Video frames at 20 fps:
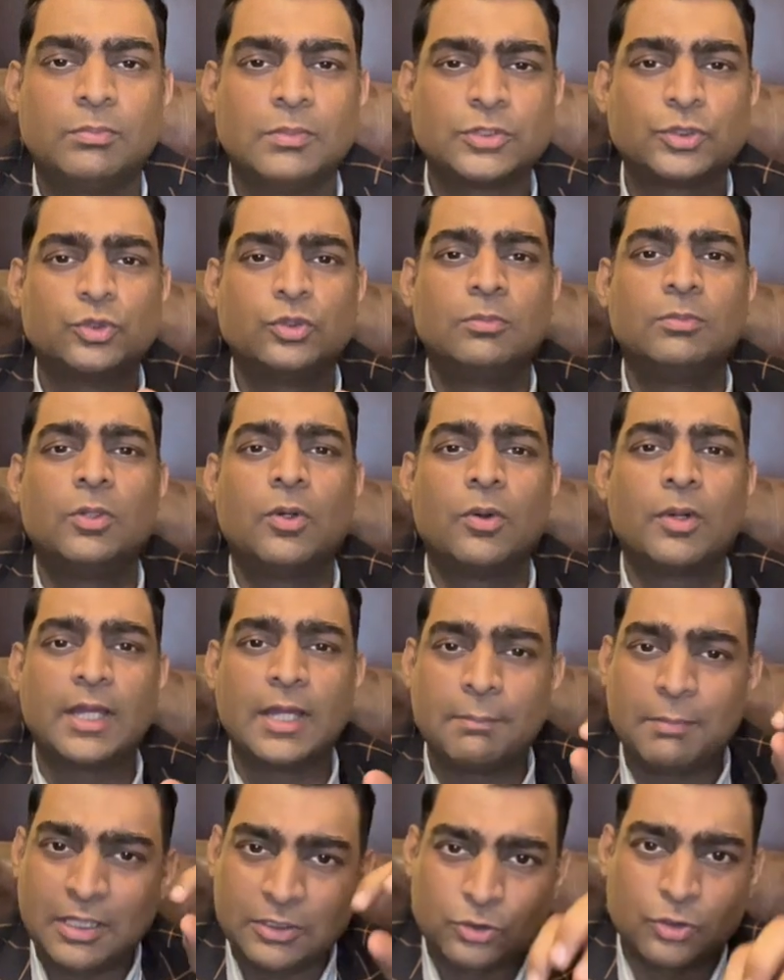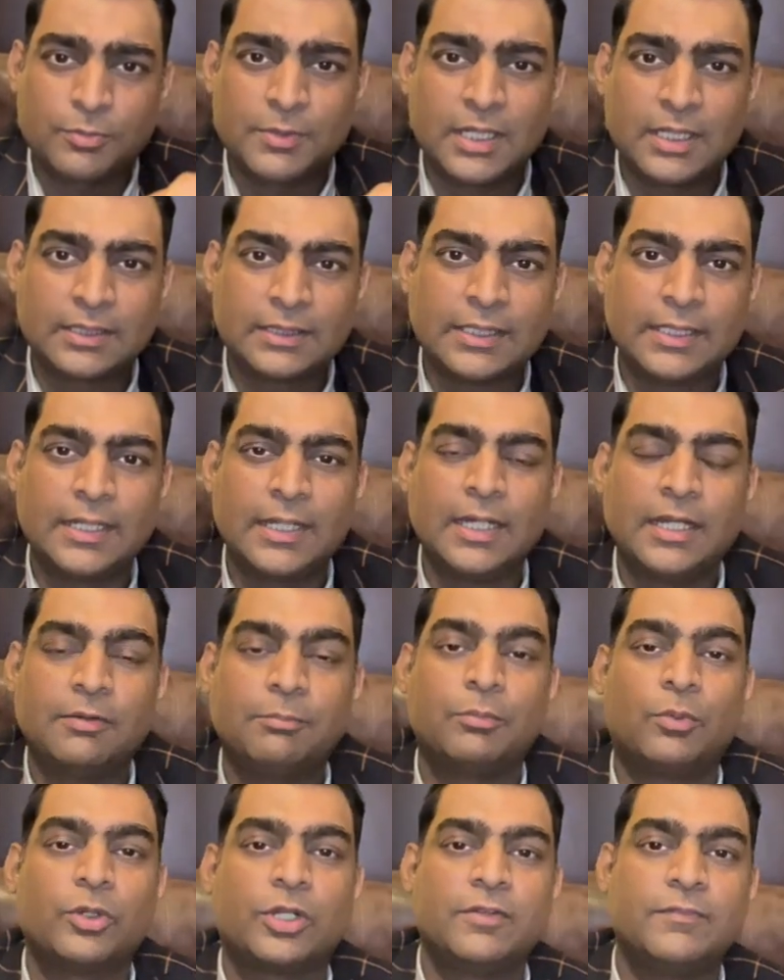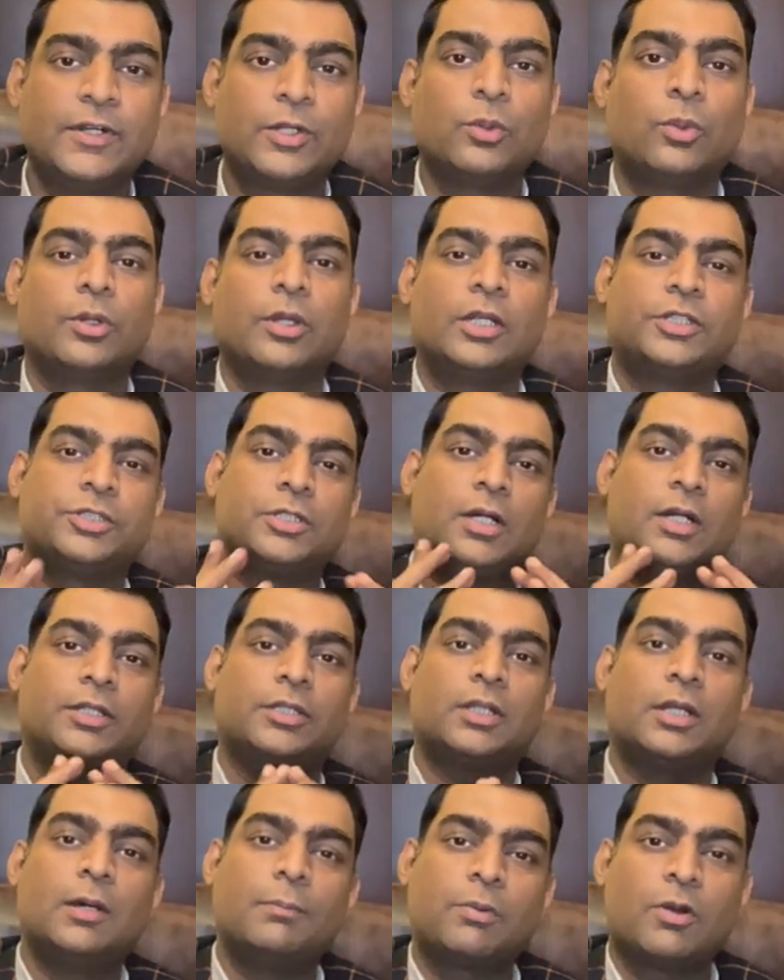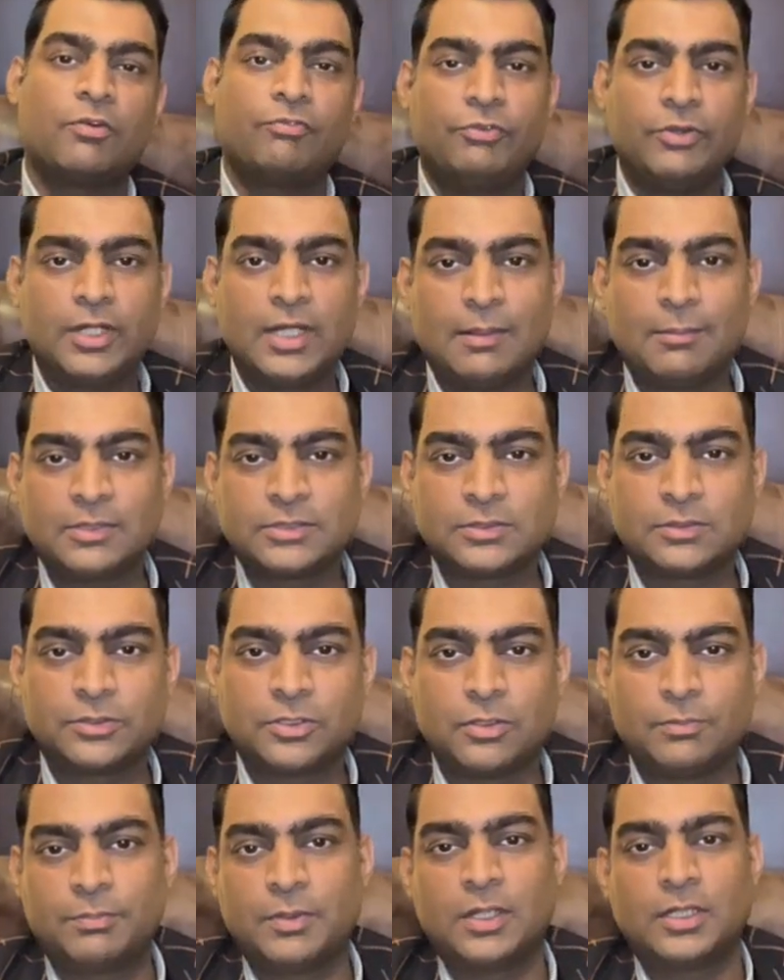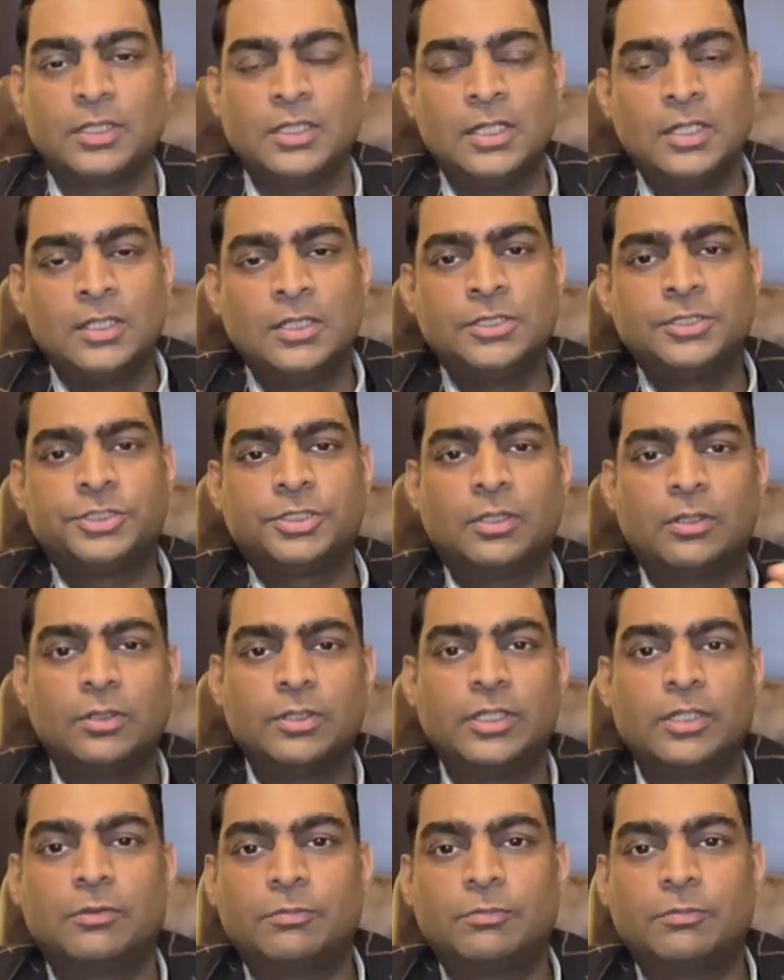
मासूम लोग हैं बातों में आते हैं मोटिवेट हो गए अच्छा इतना प्रॉफिट है अमेजोन के ऊपर चलो जी